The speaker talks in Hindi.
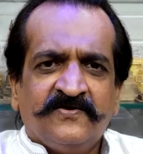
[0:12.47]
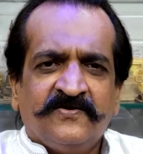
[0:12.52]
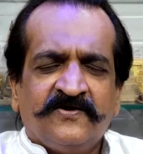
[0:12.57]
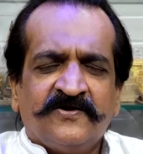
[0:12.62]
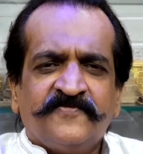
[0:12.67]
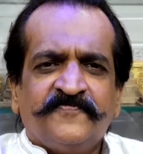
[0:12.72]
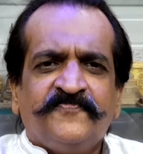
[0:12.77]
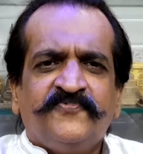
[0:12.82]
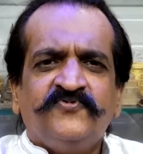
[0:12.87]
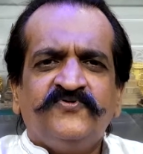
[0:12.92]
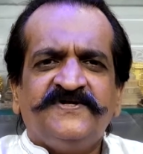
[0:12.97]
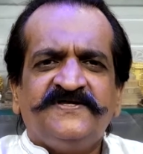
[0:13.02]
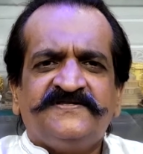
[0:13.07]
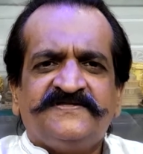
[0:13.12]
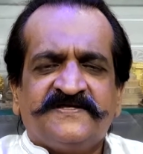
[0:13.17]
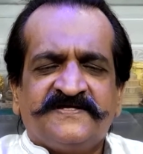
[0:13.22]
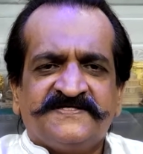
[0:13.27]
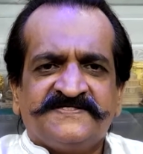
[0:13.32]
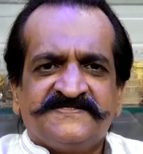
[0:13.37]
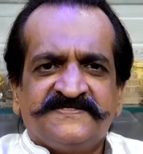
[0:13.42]
और पूरी
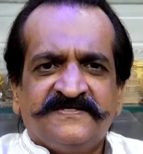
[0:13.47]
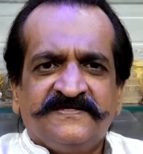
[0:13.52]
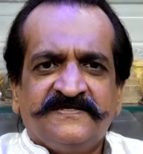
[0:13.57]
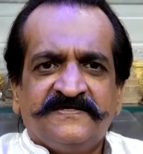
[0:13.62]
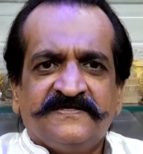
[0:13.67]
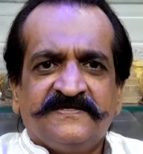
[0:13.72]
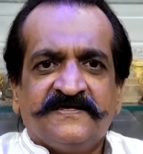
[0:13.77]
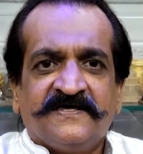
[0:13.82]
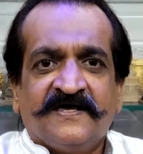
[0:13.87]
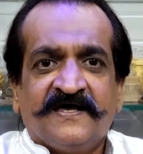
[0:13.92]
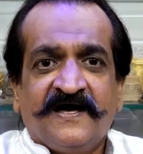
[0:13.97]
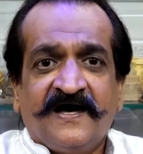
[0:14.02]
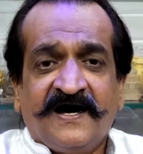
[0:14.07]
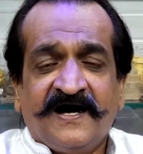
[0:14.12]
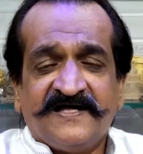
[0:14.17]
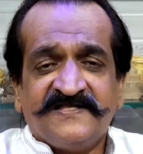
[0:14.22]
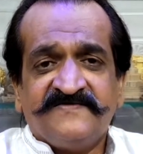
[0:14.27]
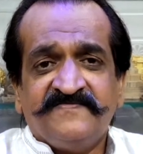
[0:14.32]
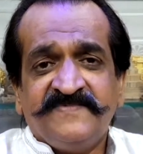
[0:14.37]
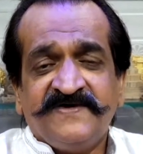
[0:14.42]
तरह से
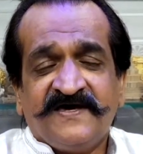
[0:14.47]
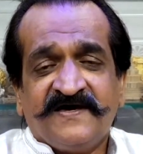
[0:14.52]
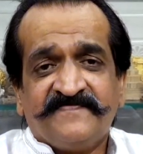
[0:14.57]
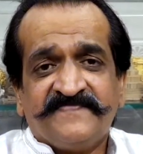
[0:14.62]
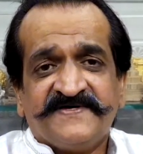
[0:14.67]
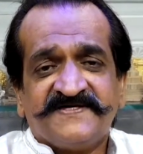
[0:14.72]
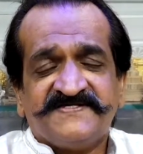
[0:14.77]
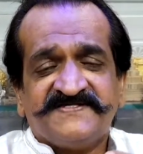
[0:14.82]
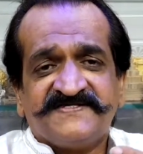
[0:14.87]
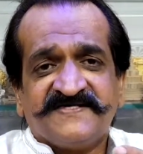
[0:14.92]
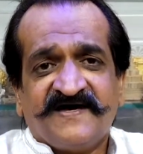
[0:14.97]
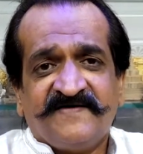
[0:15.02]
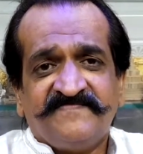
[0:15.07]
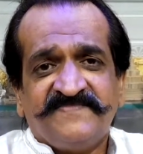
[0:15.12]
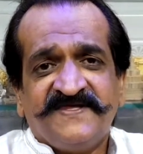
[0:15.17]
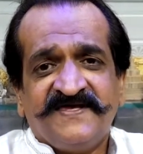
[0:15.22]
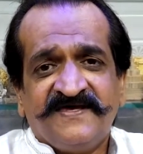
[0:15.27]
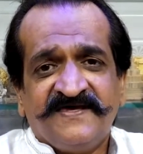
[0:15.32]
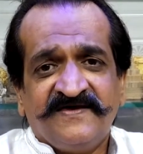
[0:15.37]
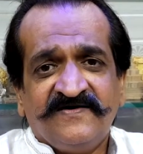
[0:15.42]
आदमी आपके सामने